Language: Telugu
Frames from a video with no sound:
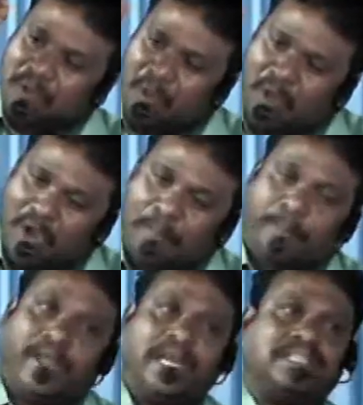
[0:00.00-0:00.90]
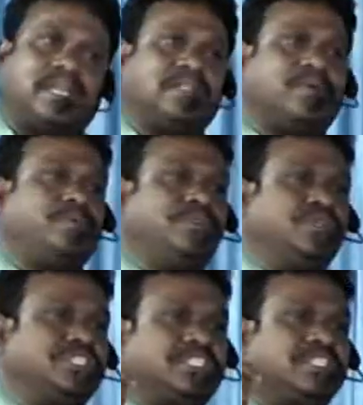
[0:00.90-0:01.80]
కోల్పోయిన తర్వాత
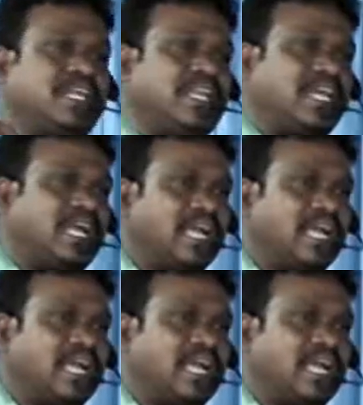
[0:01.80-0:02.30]
బుద్ధి వచ్చిందంట